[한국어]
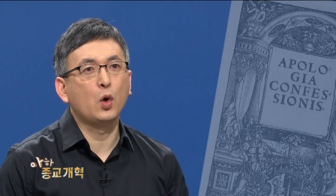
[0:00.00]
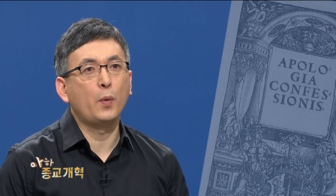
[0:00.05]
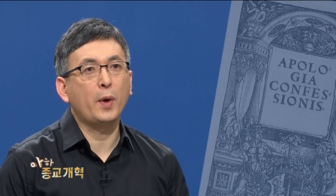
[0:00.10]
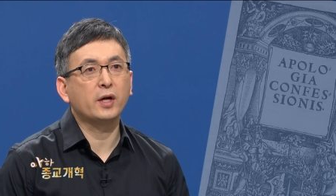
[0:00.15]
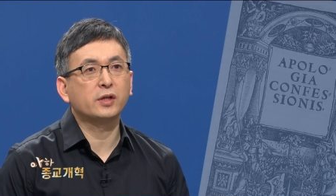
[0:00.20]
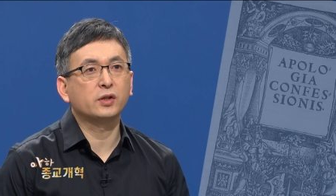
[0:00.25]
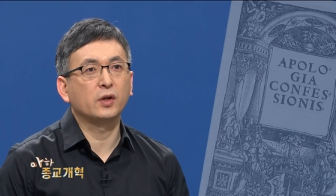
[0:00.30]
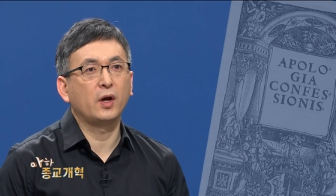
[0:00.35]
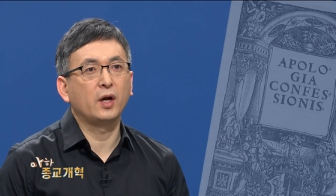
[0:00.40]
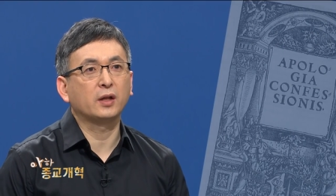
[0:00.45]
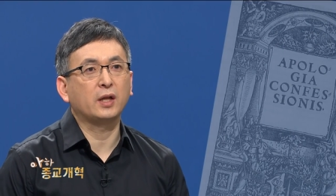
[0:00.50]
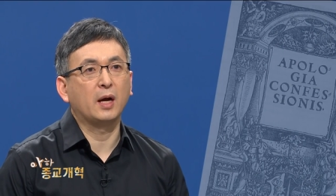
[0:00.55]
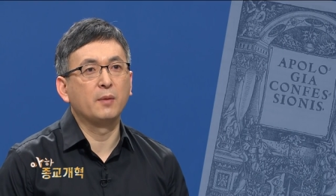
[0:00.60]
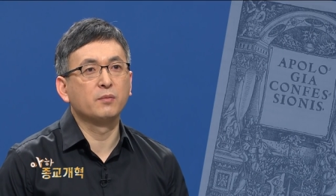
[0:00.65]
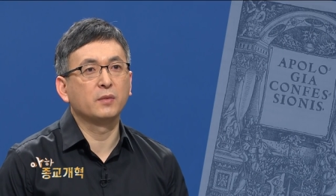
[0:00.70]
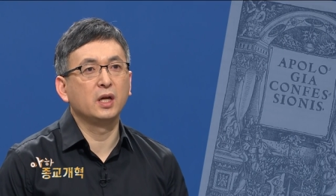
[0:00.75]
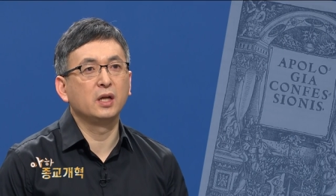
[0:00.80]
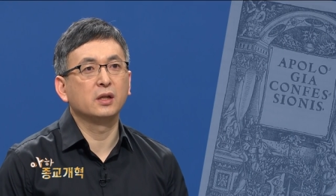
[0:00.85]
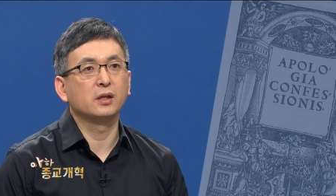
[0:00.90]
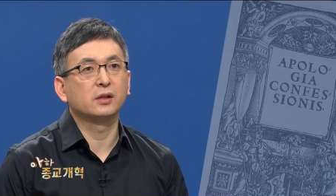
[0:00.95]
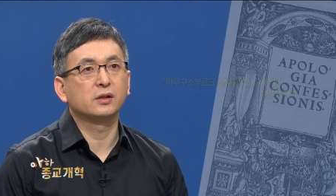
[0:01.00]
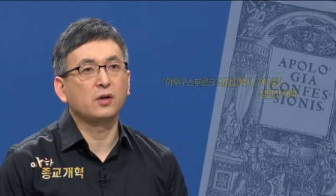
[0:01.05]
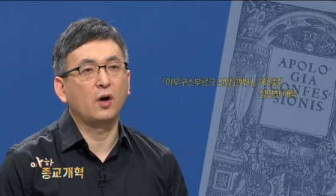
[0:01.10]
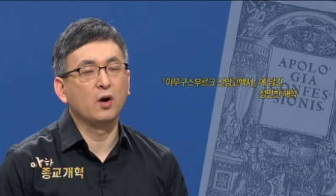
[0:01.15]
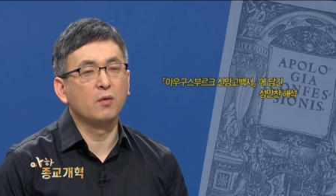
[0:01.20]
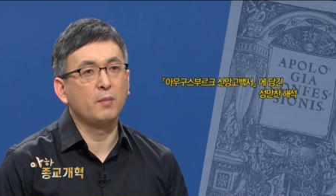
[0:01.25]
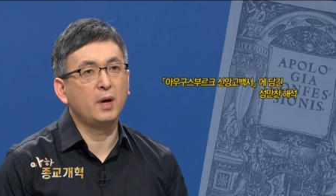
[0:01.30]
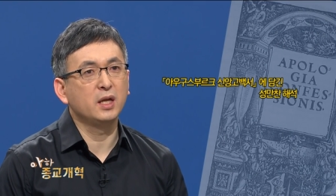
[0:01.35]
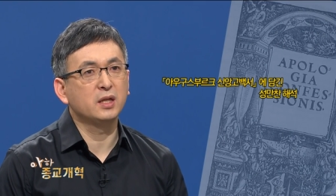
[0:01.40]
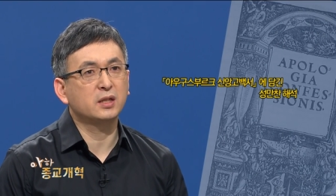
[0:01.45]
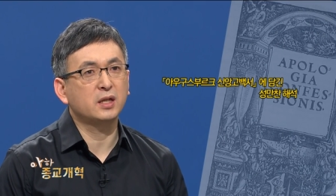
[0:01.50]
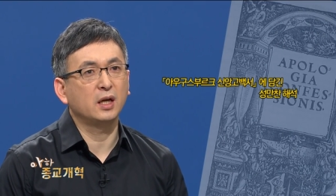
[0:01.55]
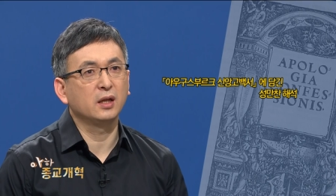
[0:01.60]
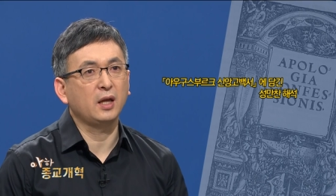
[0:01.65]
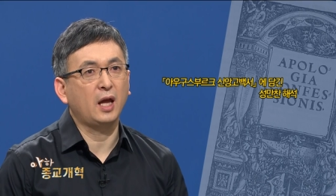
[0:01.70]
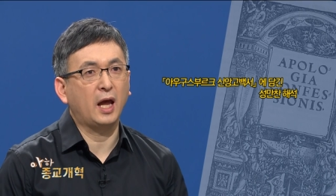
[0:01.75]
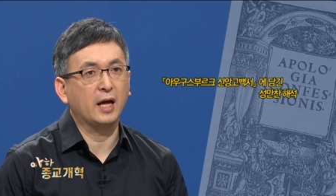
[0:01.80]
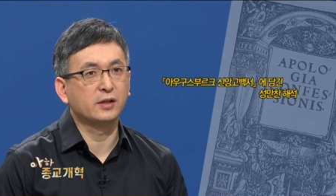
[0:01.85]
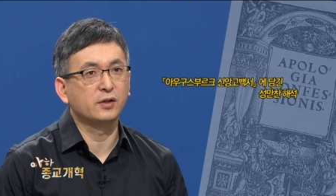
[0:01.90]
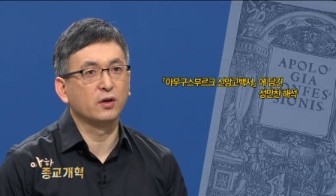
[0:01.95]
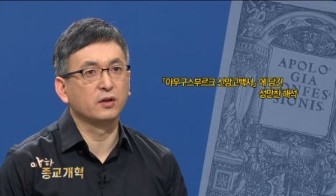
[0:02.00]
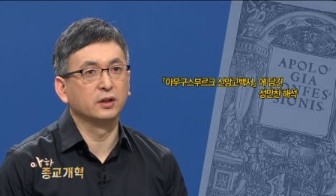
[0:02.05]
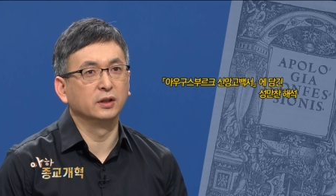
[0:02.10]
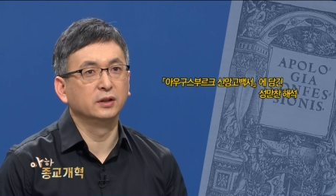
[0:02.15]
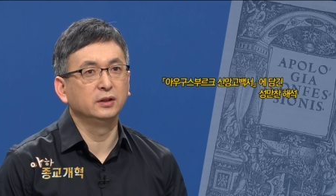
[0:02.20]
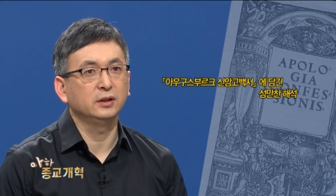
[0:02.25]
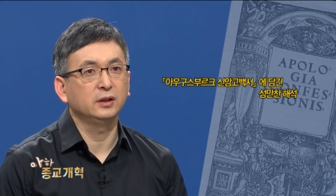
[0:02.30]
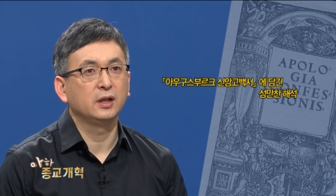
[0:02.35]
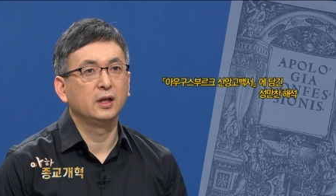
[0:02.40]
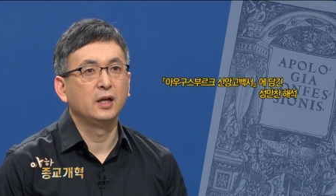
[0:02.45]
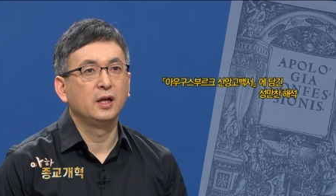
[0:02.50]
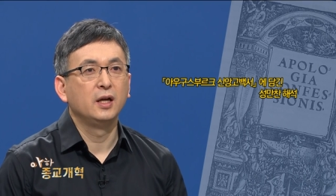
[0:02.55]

고백서에 담긴 성만찬 해석은